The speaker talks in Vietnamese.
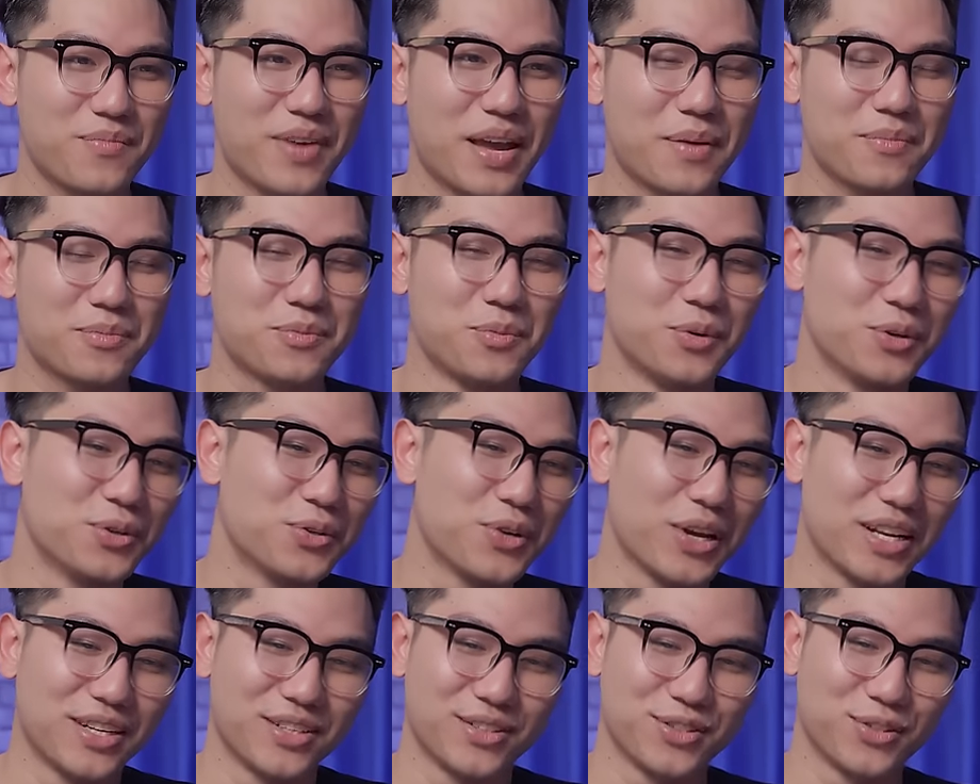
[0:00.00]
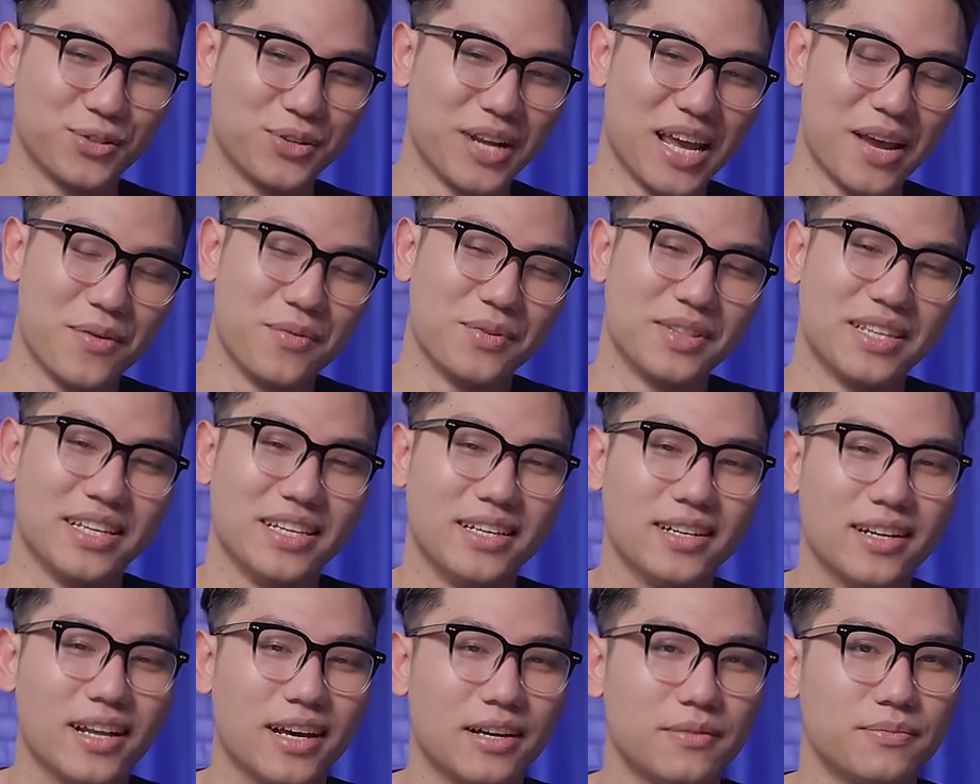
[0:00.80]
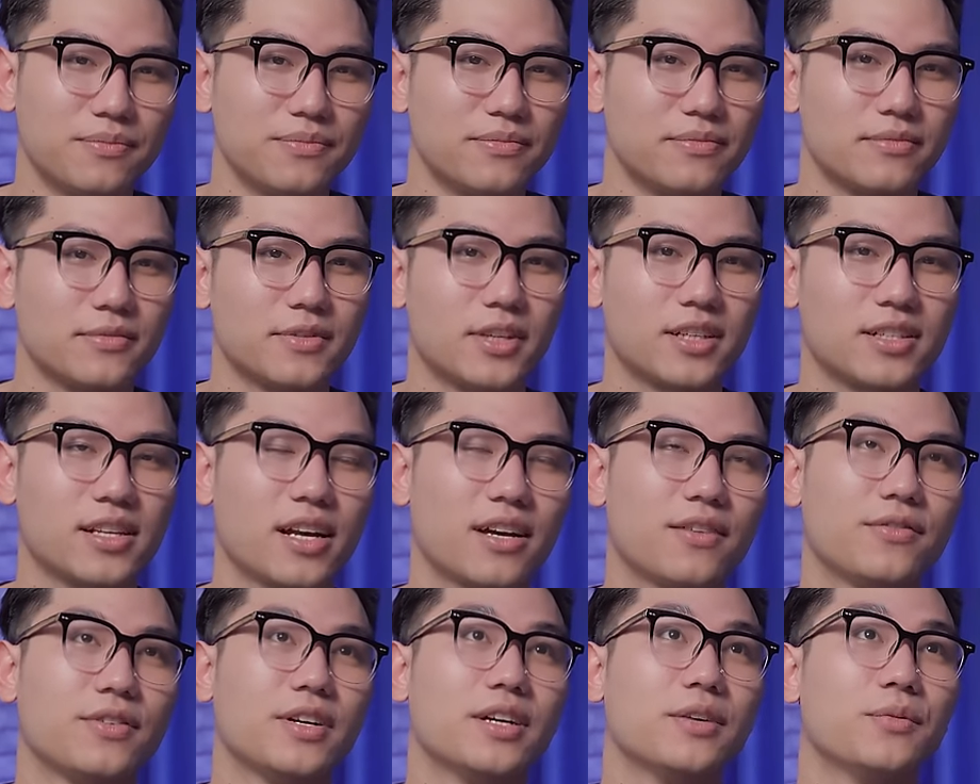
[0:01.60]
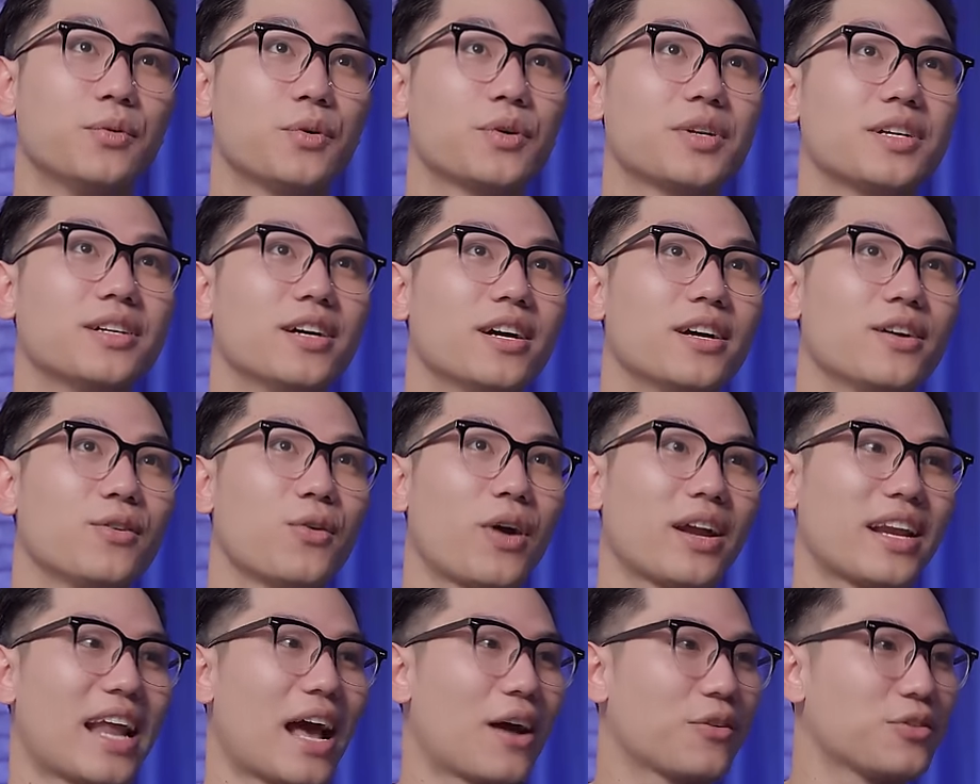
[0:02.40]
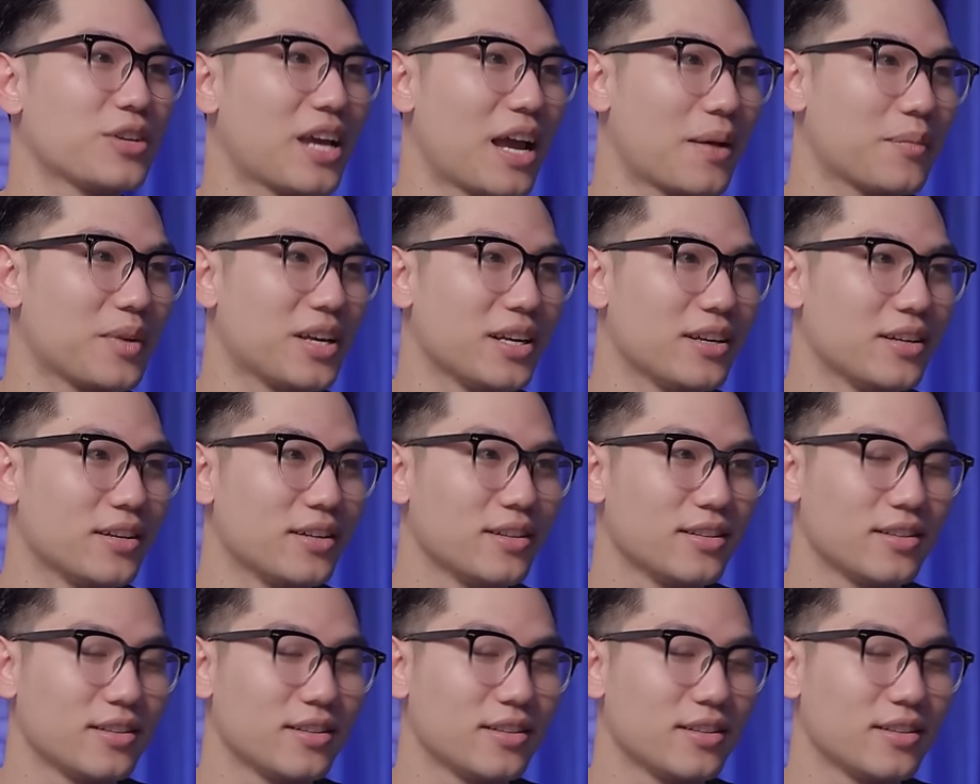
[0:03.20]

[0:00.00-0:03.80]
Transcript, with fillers: em muốn chuyển chủ đề một tí là thực ra với một người ngoại đạo như em đi,